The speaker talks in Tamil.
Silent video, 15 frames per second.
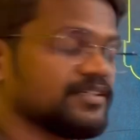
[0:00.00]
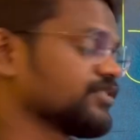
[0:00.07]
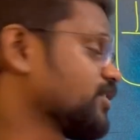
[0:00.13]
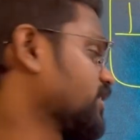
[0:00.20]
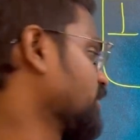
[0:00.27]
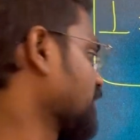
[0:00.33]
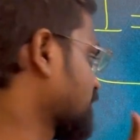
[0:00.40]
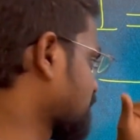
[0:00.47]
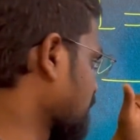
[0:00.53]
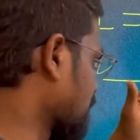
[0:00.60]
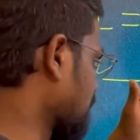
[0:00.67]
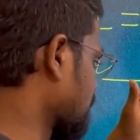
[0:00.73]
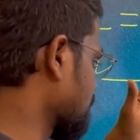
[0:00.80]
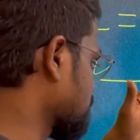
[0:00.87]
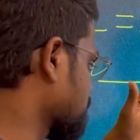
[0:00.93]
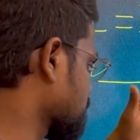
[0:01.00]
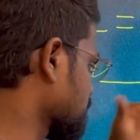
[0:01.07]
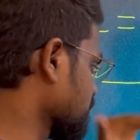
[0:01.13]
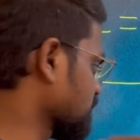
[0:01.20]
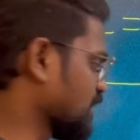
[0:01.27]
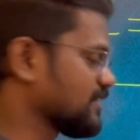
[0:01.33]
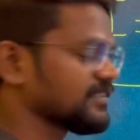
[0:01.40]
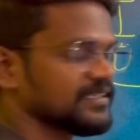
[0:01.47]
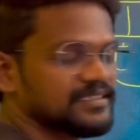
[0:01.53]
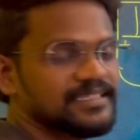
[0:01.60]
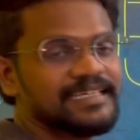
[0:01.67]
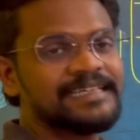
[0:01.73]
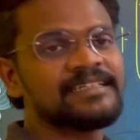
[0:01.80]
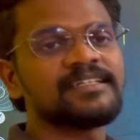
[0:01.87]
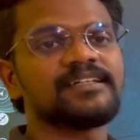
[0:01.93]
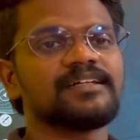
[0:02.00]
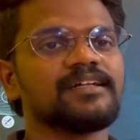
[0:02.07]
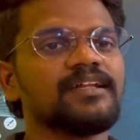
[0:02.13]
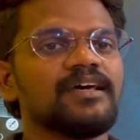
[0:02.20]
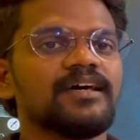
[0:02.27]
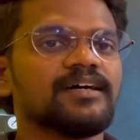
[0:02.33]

சாரி எக்ஸ்டர்னல் ரெசிஸ்டன்ஸ் அண்ட் தென் தி இன்டர்னல்